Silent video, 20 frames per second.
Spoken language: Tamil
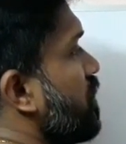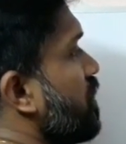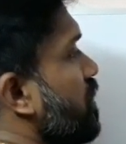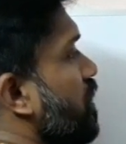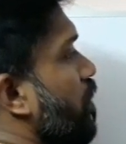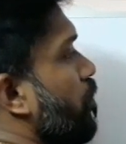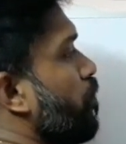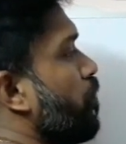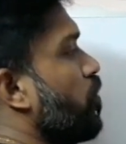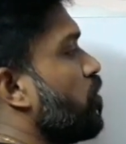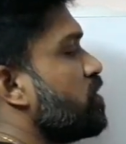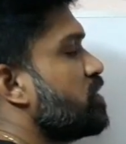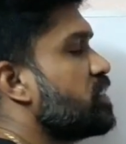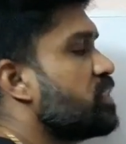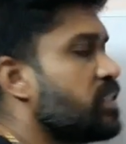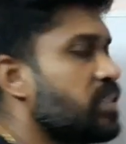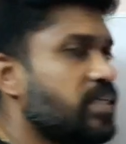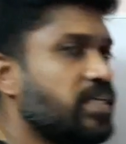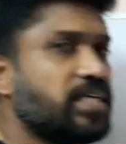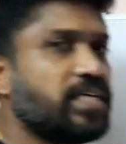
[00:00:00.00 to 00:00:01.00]
இந்த
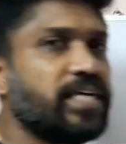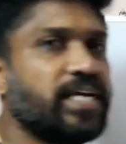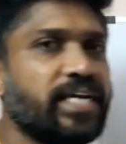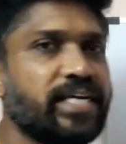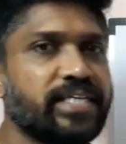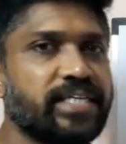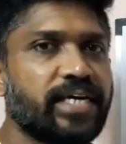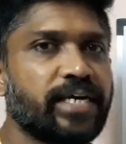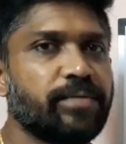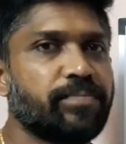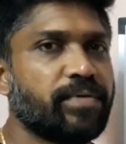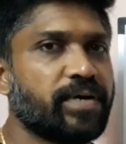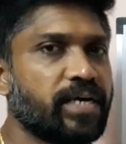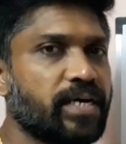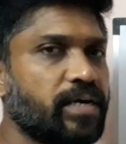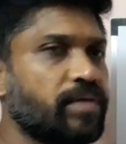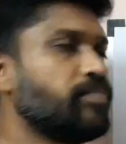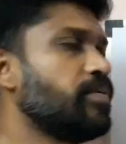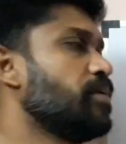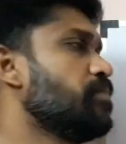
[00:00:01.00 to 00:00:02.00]
அப்ரோச் எங்கேருந்தான்
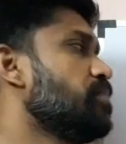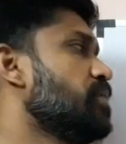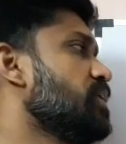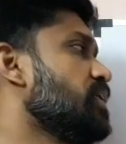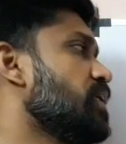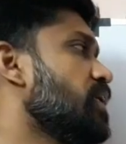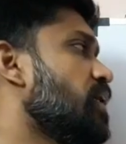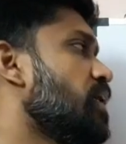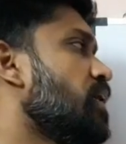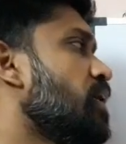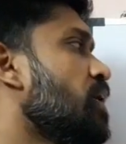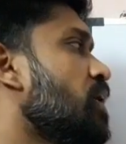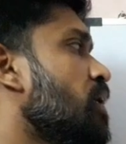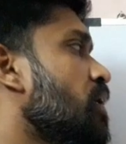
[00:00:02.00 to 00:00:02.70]
எடுப்பாங்க அப்படின்னு பார்த்தீங்கன்னா